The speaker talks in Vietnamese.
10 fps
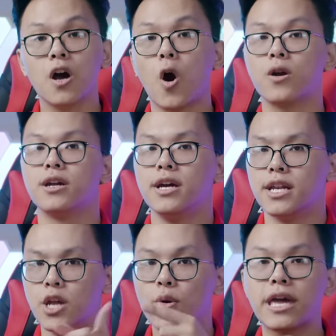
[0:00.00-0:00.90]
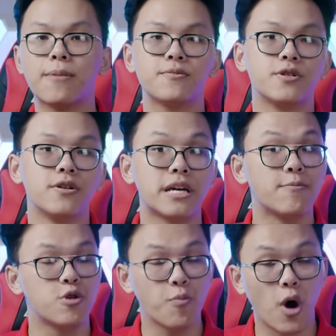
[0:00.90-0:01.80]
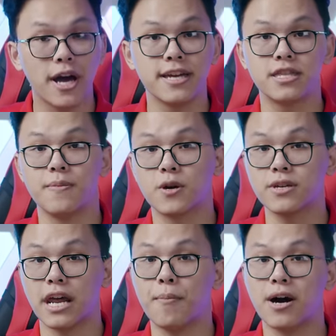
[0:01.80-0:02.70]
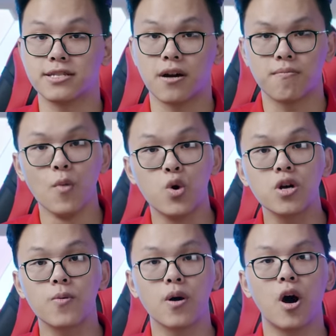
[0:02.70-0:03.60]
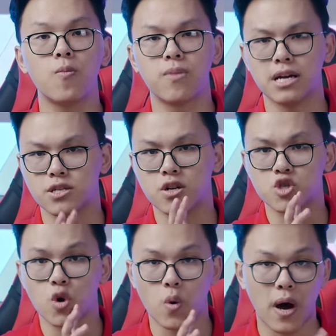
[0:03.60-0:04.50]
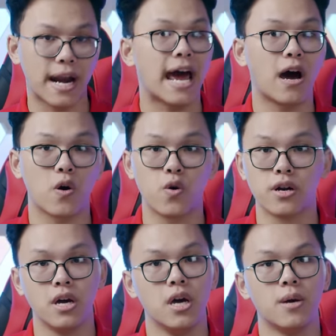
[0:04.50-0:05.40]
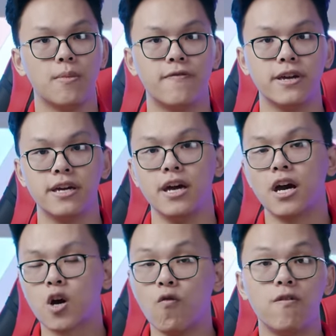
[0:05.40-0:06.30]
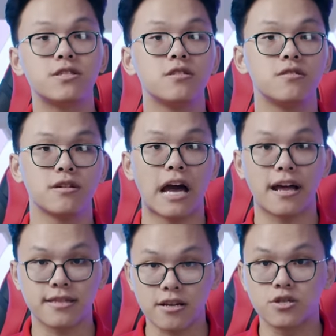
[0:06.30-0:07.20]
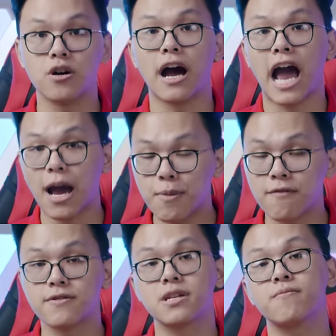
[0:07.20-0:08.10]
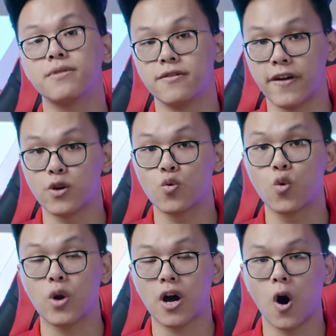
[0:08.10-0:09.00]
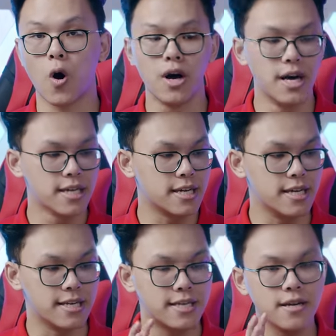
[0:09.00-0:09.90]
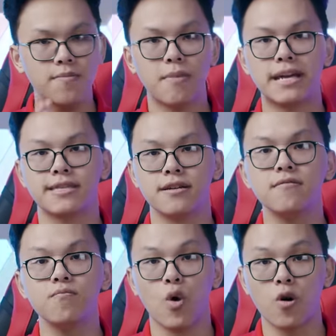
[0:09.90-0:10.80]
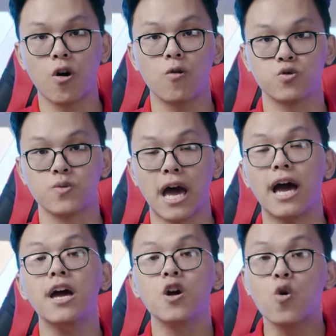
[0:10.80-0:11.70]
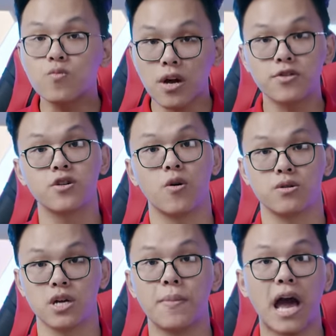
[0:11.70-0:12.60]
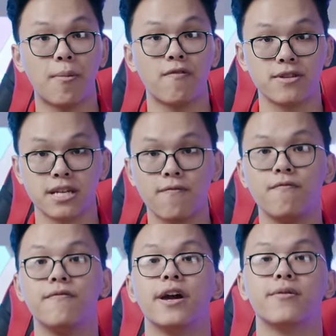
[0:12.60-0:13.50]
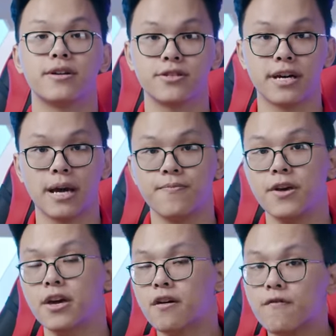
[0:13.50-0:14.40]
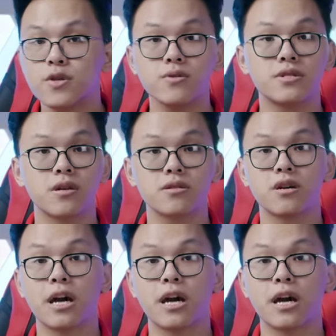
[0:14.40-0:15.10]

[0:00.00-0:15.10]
Còn nếu anh em chơi game Triple A thì mình có thể đảm bảo rằng bốn không năm không là sự lựa chọn hoàn hảo luôn, bởi vì cùng với sự tăng trưởng hai mươi lăm phần trăm về độ Quad Core thì chiếc máy tính bốn không năm không chúng ta cũng tăng trưởng vào tầm hai mươi lăm phần trăm về hiệu năng chơi game. Ví dụ như trong tựa